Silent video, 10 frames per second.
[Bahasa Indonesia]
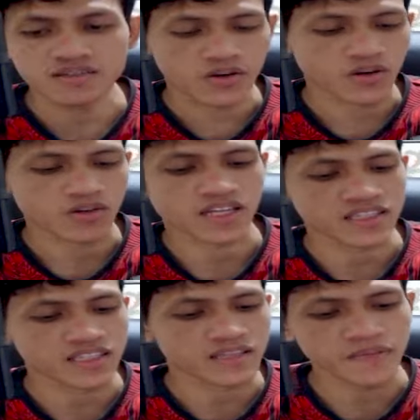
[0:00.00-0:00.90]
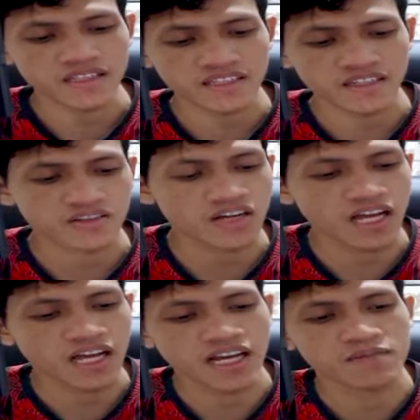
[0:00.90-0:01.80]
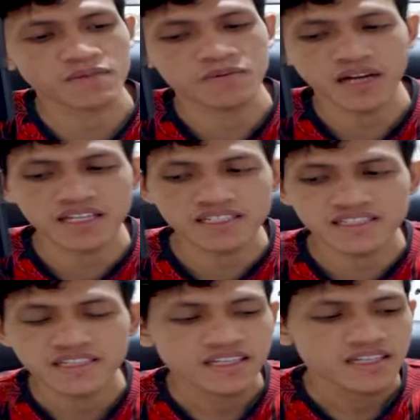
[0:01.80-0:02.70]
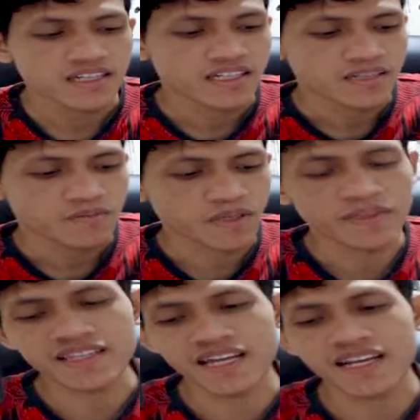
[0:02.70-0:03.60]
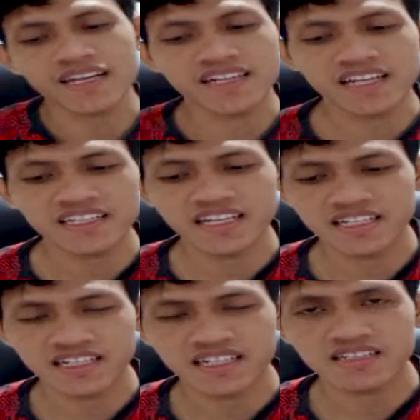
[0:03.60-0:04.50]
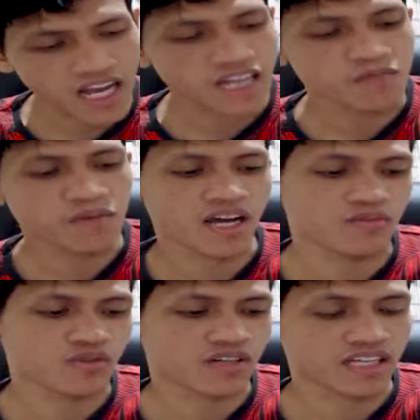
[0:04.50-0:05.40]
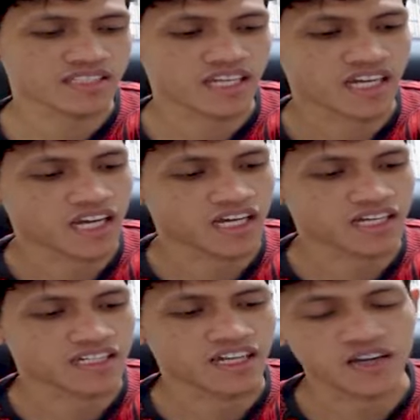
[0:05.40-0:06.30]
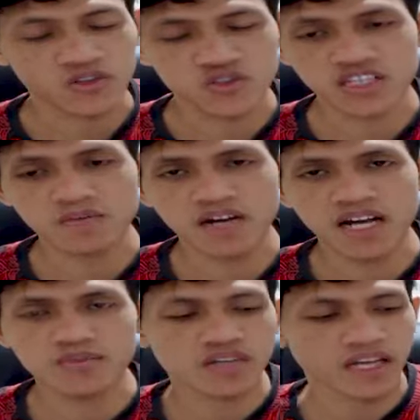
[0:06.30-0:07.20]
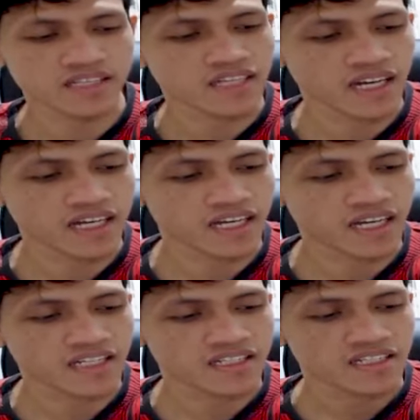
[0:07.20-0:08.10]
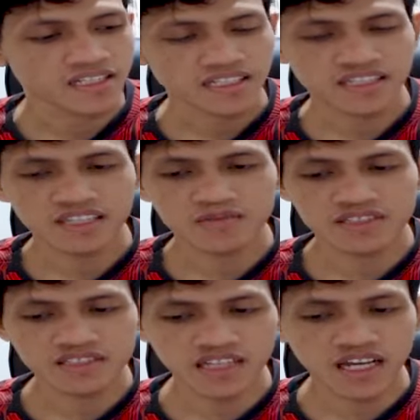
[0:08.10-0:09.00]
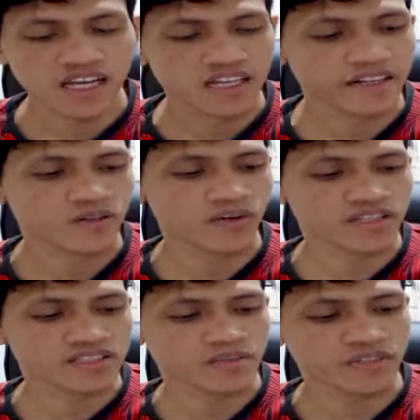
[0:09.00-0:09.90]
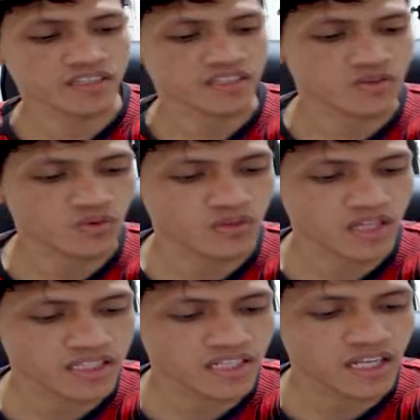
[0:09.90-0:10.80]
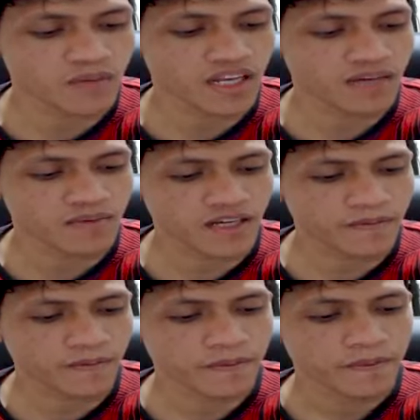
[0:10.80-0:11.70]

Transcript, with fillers: TikTok. Nanti pihak TikTok akan membalas permintaan Anda dan akan mengabulkannya. Harusnya mengabulkannya karena kan kita bisa request seperti itu. Nanti lama-lama